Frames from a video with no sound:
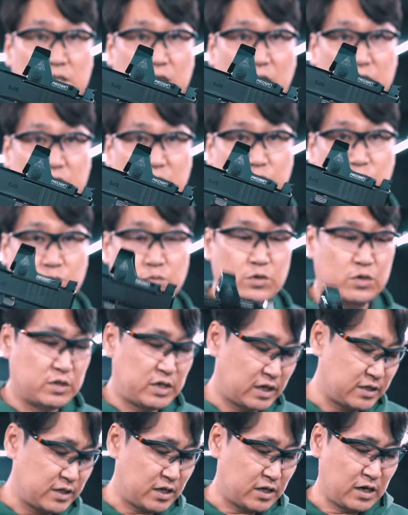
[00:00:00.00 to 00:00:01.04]
4 제품을
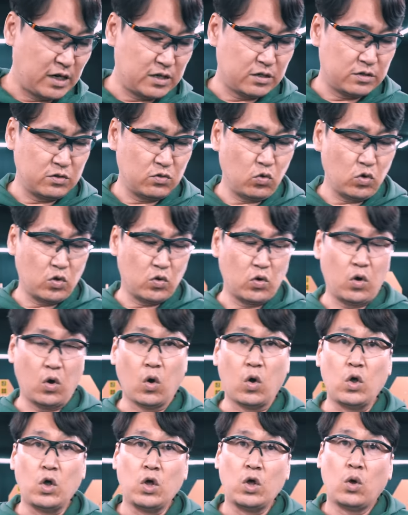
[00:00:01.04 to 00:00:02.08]
장착을 해서 쓰고
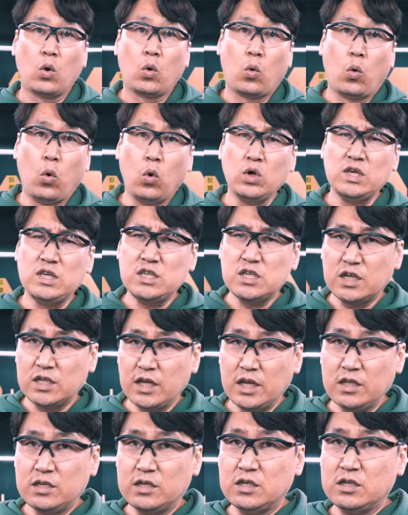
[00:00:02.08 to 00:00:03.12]
있고요. 그
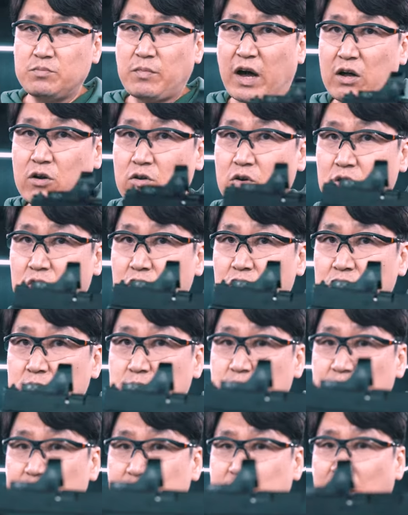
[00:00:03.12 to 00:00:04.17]
이전에는 마루이 글록
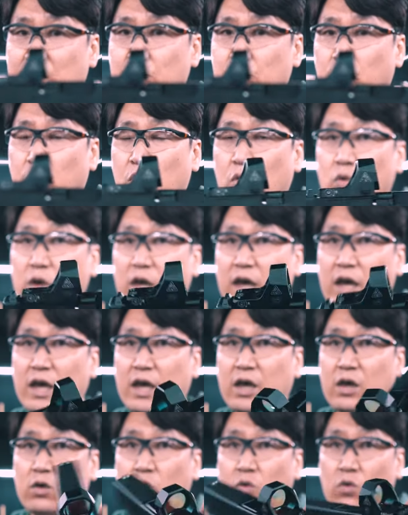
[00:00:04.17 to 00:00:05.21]
17
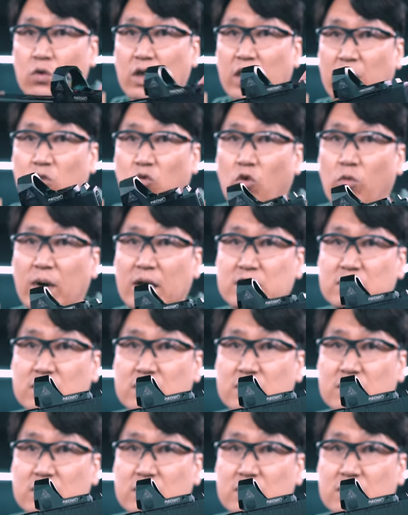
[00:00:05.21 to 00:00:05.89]
젠4에 이렇게 노바